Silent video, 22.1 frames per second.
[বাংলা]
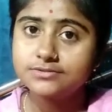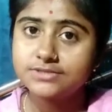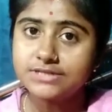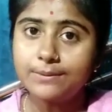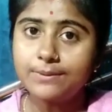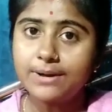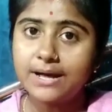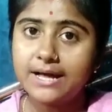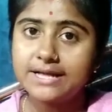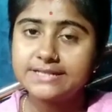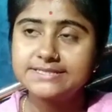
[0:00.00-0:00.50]

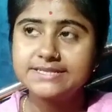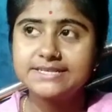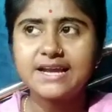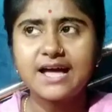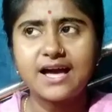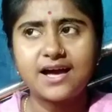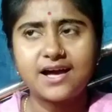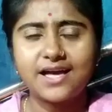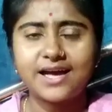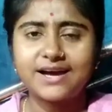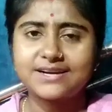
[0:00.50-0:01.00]
যাওয়া যে
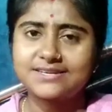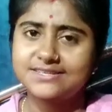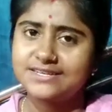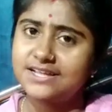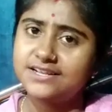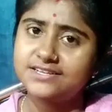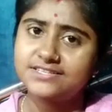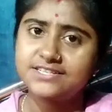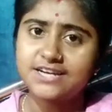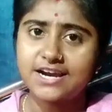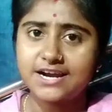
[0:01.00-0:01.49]
না একটা
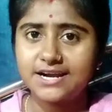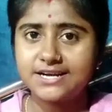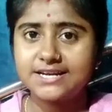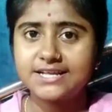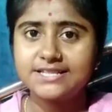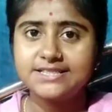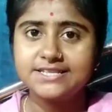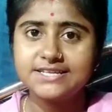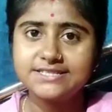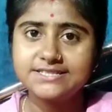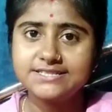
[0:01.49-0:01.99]

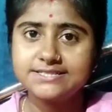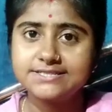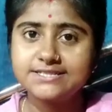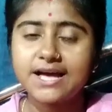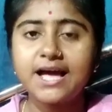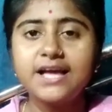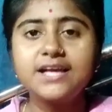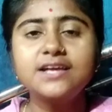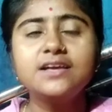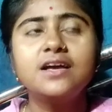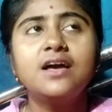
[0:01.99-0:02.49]
সারাটা দিন
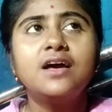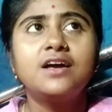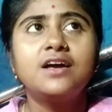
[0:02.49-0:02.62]
যাই